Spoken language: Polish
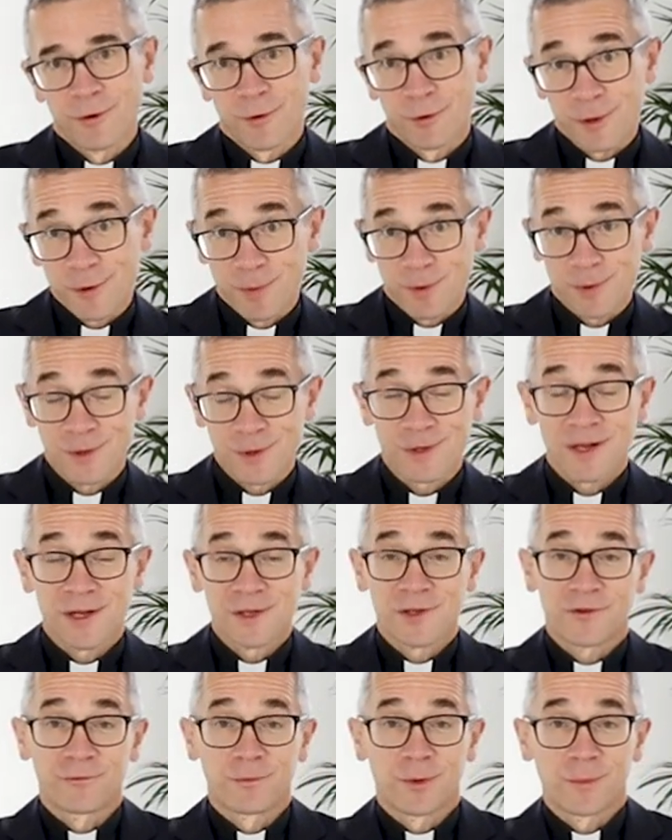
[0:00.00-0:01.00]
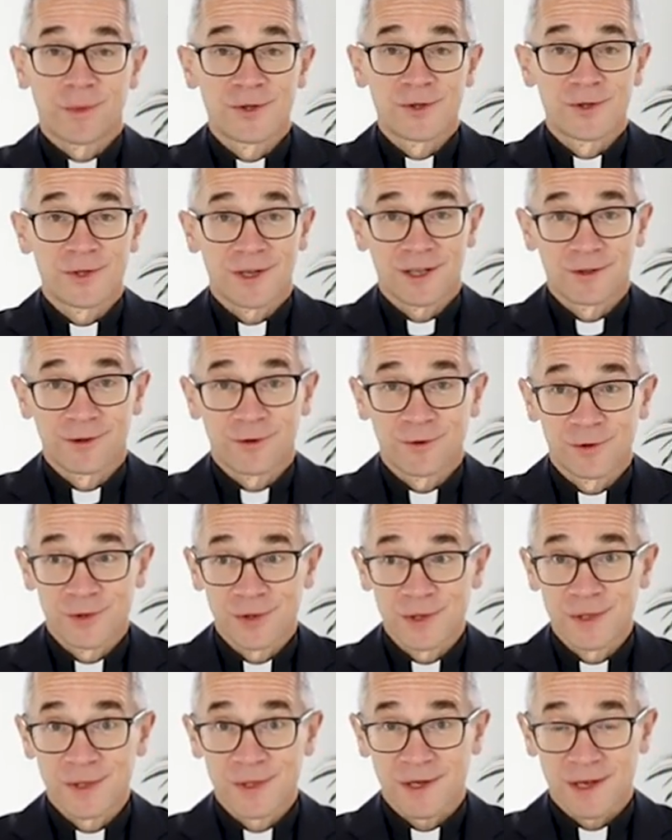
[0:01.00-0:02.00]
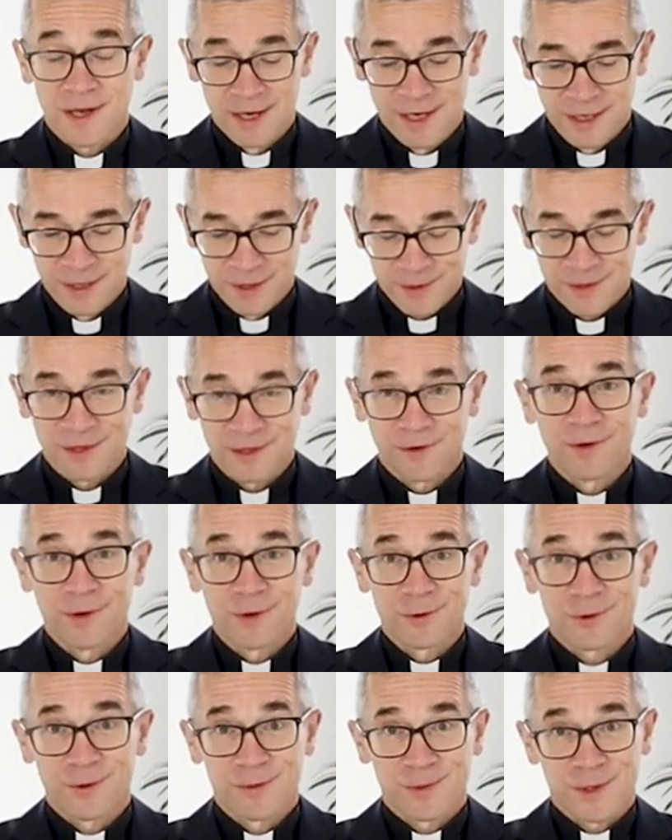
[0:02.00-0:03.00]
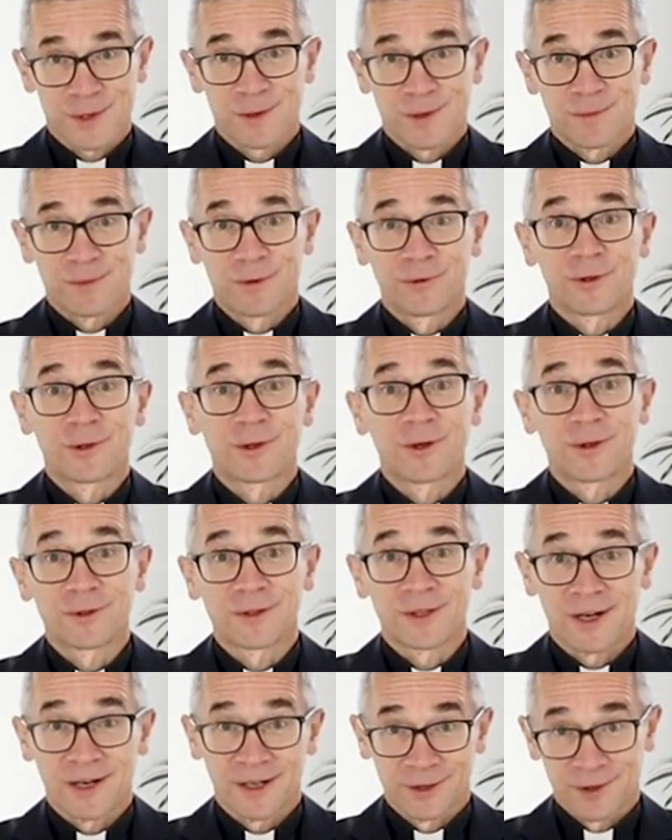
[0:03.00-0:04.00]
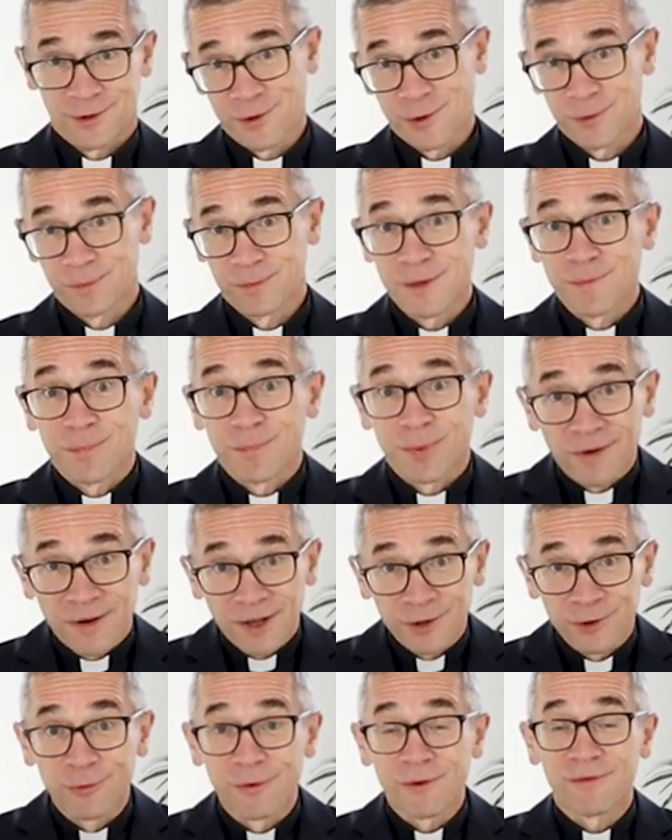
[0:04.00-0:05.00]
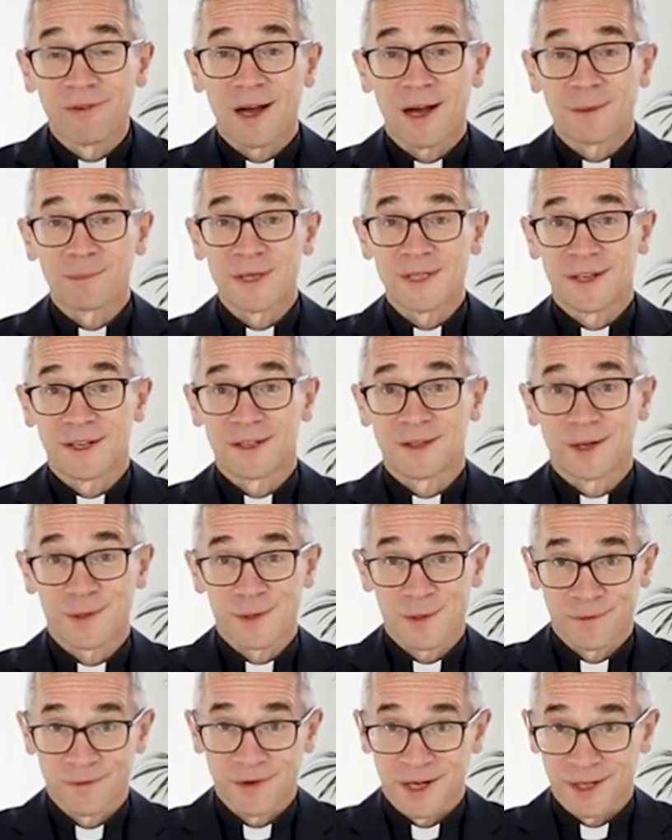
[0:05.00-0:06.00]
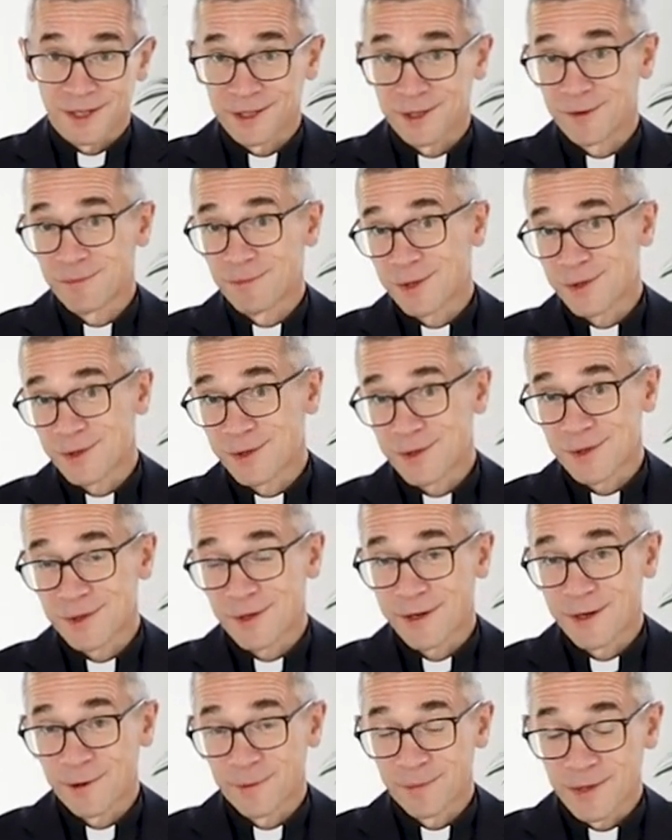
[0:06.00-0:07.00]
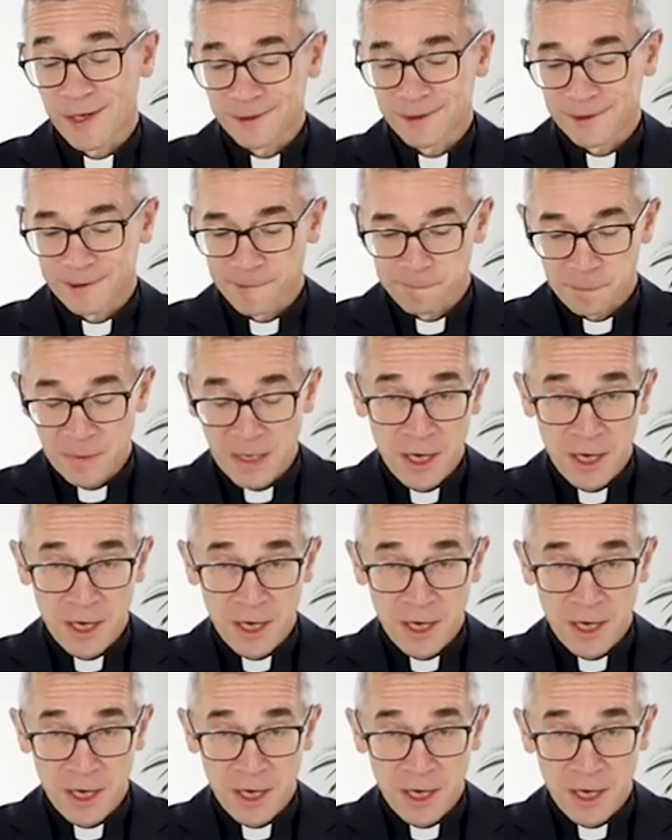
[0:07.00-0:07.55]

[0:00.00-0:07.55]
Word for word: Rozpoczyna się w momencie, kiedy rodzice zawiążą ze sobą kontrakt ślubny ponad głowami zainteresowanych mężczyzny i kobiety.